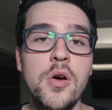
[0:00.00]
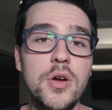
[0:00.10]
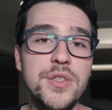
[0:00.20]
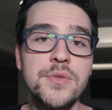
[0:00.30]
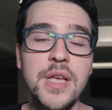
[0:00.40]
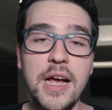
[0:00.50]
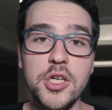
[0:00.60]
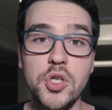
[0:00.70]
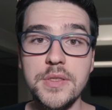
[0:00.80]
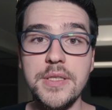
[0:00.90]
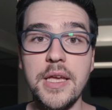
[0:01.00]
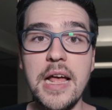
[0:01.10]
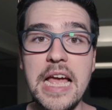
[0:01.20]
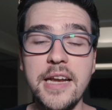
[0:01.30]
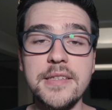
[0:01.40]
heutzutage schon sich ein
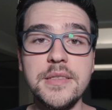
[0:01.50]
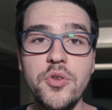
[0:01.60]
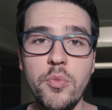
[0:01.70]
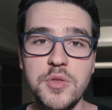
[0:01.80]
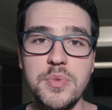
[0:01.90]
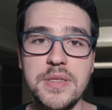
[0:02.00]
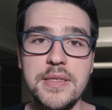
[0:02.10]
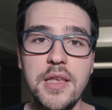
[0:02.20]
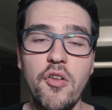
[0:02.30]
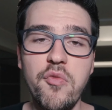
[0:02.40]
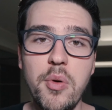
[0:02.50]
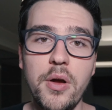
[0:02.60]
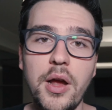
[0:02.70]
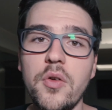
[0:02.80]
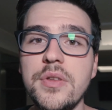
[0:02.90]
eigenes E-Commerce-Business aufbauen kann.